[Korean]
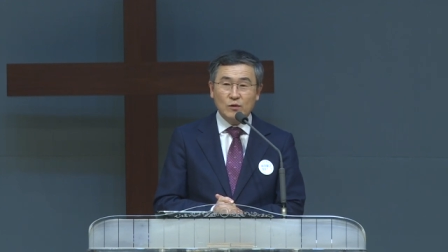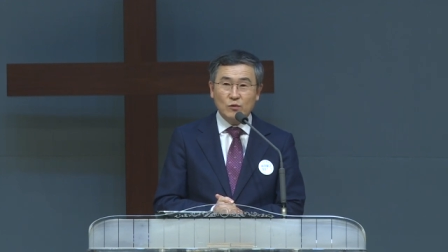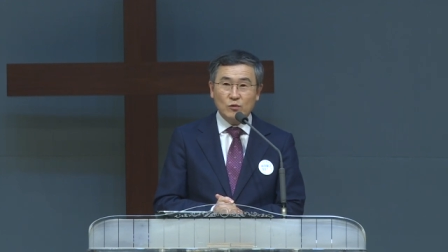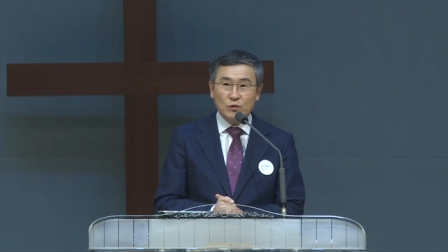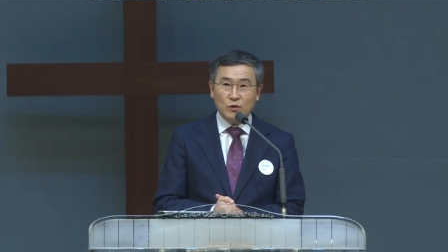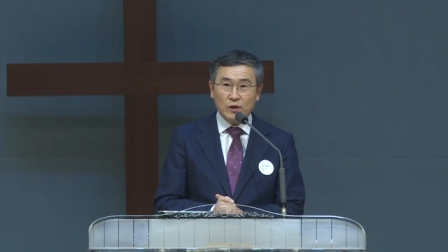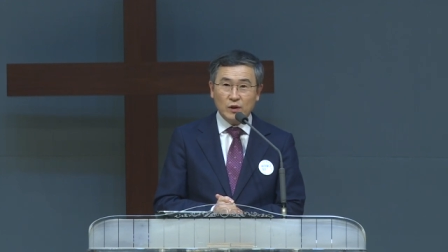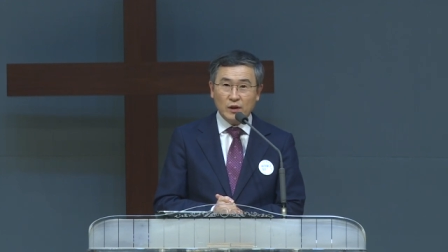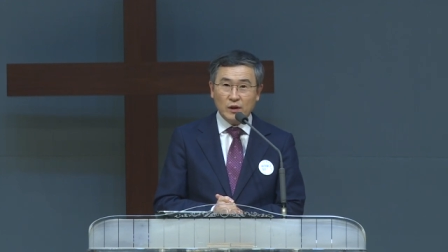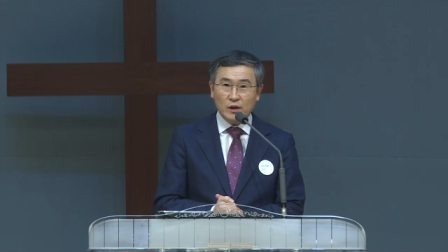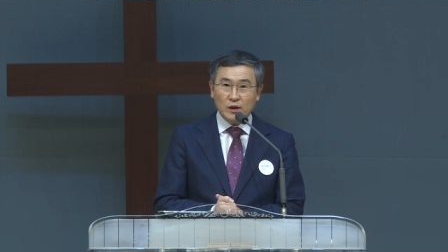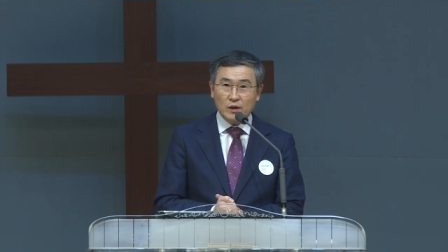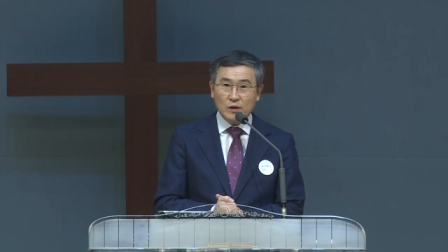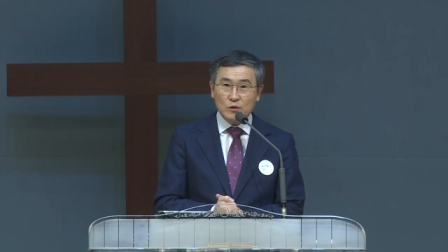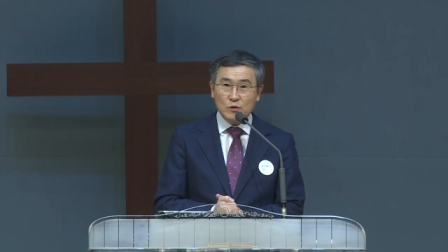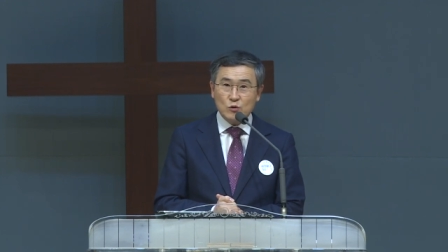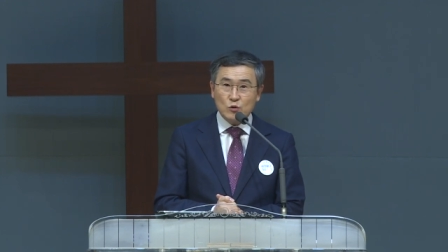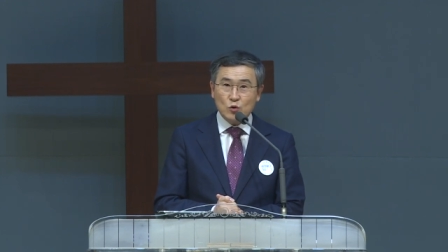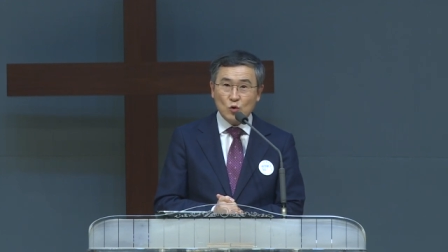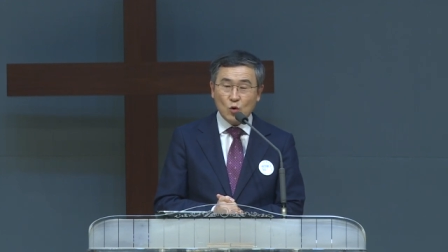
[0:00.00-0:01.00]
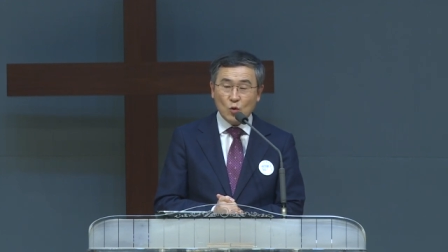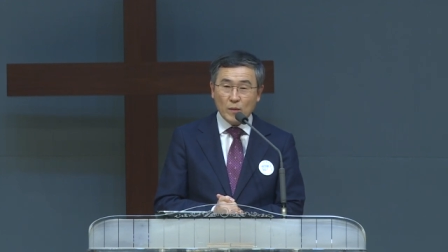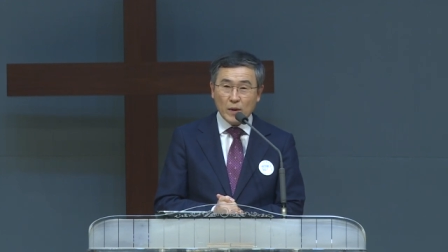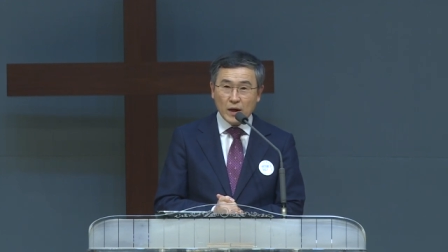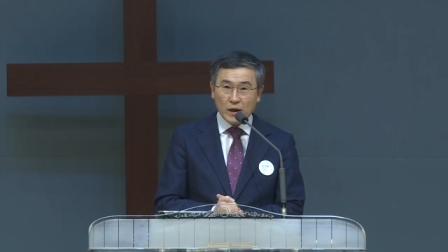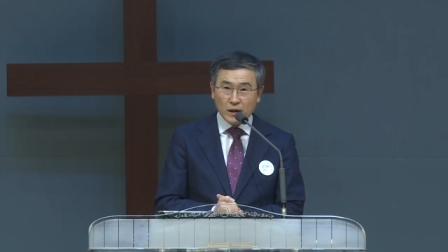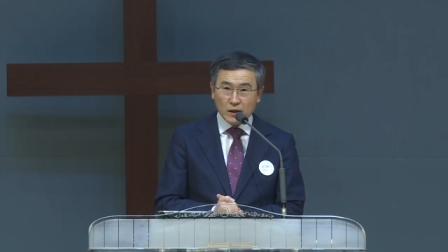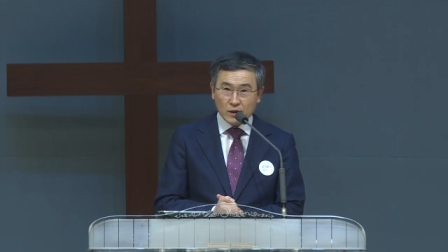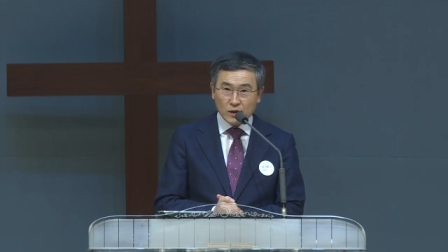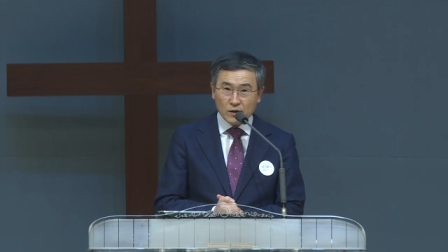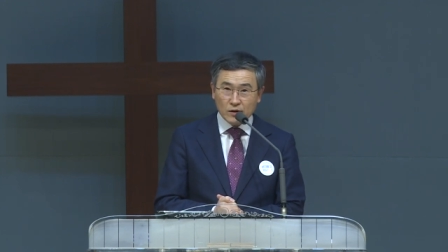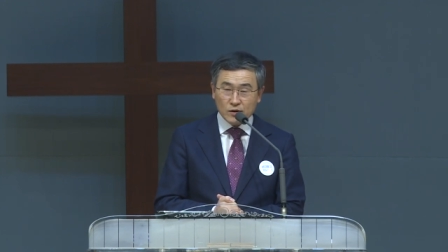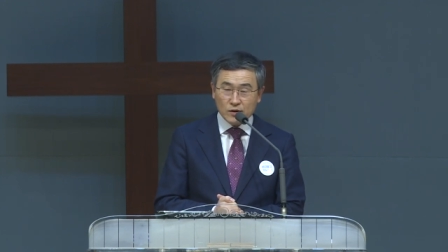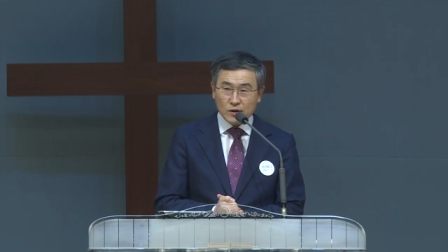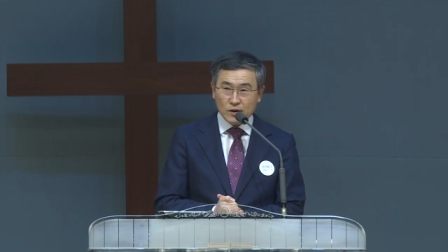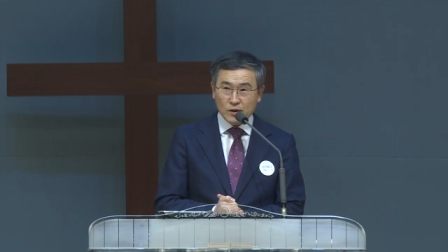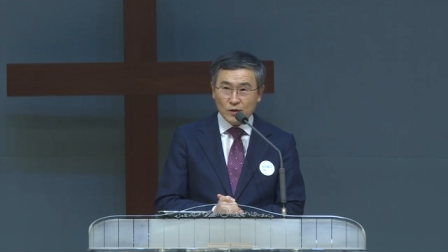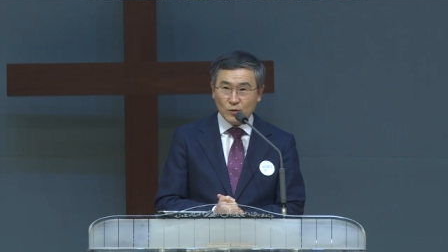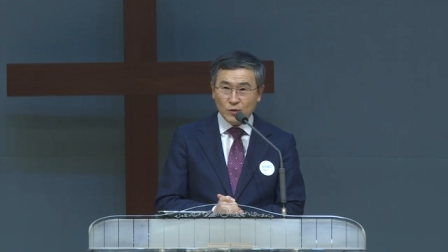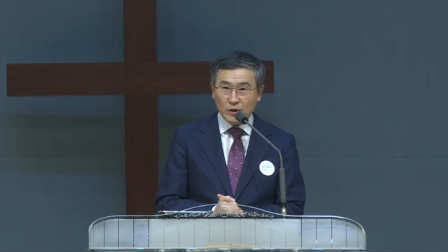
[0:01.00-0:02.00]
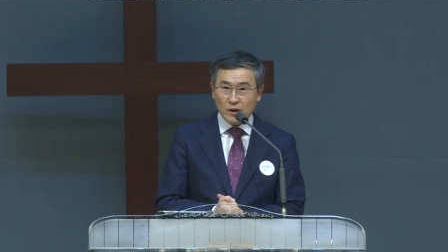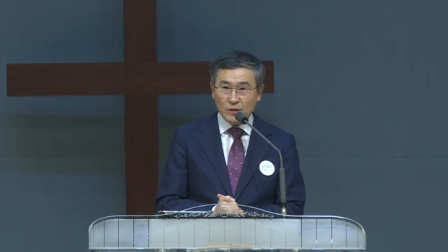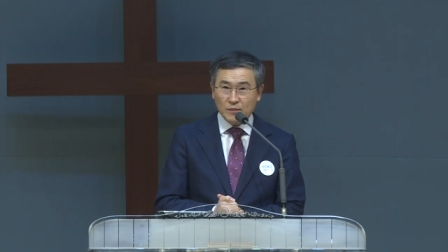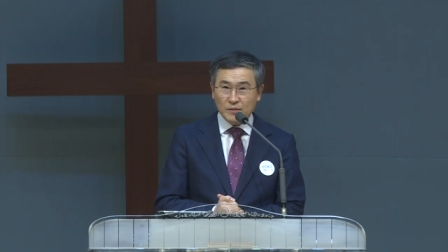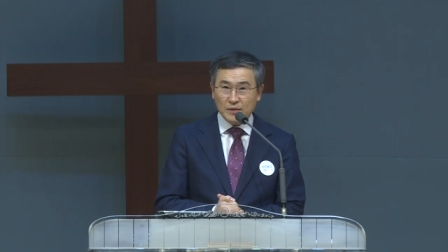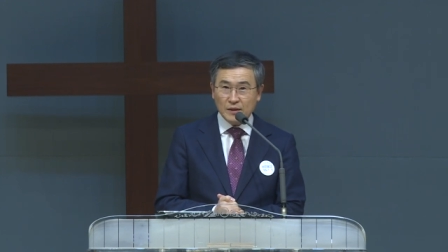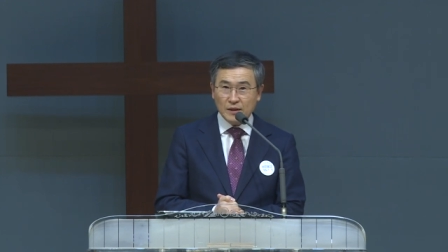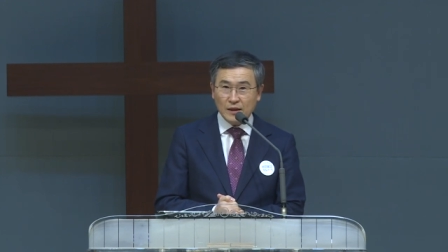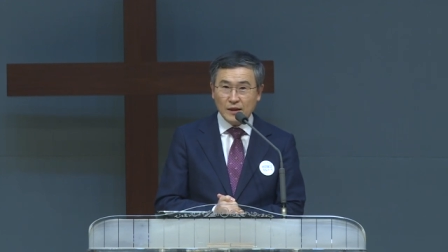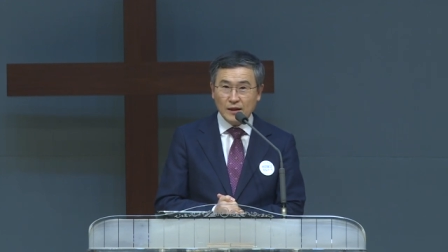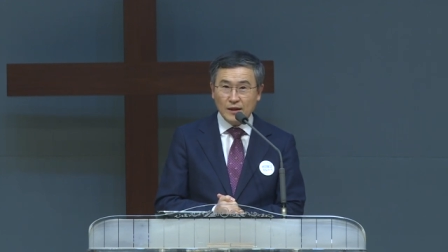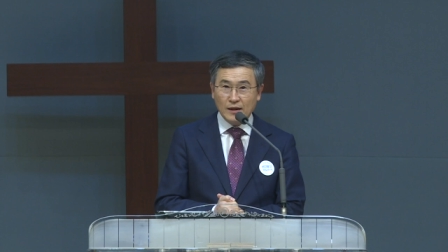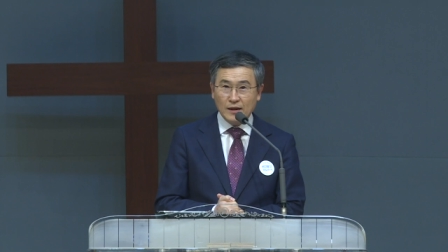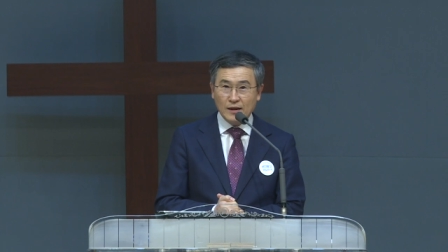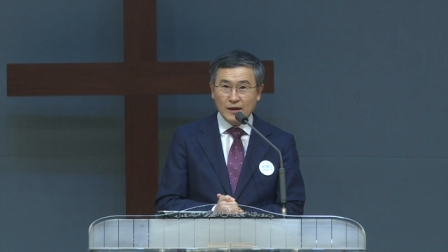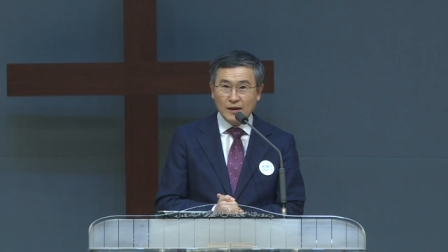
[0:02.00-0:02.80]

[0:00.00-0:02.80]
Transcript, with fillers: 우리에게 소망이 되어지길 원합니다.